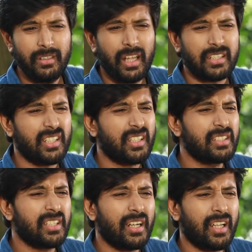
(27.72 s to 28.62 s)
না সেটা
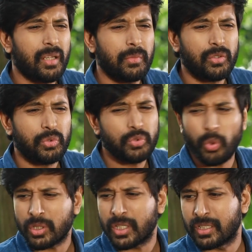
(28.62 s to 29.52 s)
জানার আমার কোনো
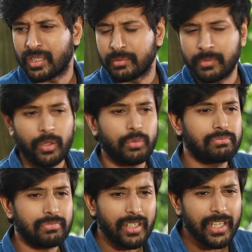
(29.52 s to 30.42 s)
দরকার নেই কারণ
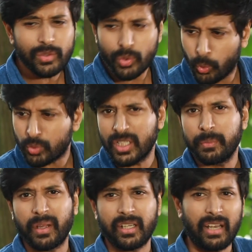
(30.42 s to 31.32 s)
লেট তো হতেই
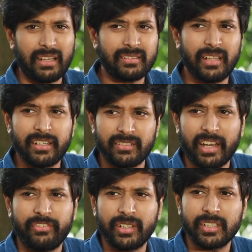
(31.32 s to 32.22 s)
পারে রাস্তায়
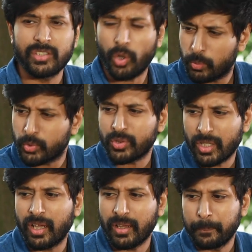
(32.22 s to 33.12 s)
ট্রাফিকের যে
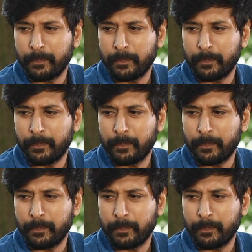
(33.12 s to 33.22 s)
অবস্থা